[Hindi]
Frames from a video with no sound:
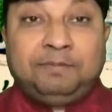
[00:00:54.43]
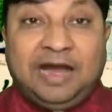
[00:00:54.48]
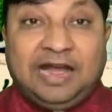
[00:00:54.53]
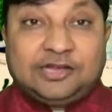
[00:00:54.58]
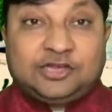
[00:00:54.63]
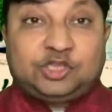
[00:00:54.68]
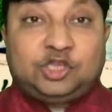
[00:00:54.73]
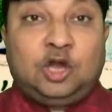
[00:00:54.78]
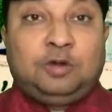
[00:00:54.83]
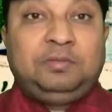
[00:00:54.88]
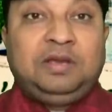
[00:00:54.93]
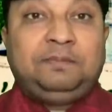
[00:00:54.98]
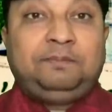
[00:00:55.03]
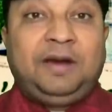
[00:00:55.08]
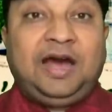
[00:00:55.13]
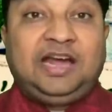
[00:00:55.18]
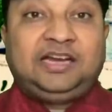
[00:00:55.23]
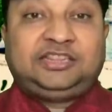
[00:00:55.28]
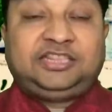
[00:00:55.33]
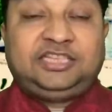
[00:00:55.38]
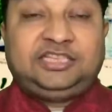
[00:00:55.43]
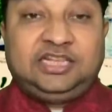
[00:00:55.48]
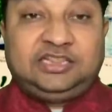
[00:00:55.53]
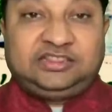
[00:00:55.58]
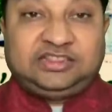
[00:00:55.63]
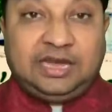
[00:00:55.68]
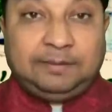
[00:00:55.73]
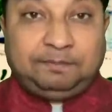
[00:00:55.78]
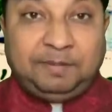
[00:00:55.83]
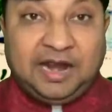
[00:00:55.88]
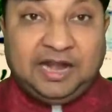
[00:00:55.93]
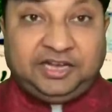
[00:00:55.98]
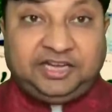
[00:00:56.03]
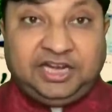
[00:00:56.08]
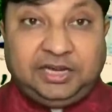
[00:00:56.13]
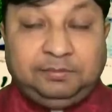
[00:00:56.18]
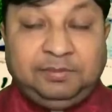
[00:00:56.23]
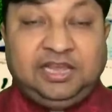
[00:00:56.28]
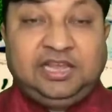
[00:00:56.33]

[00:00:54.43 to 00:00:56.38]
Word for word: वास्तव में भारतीय जनता पार्टी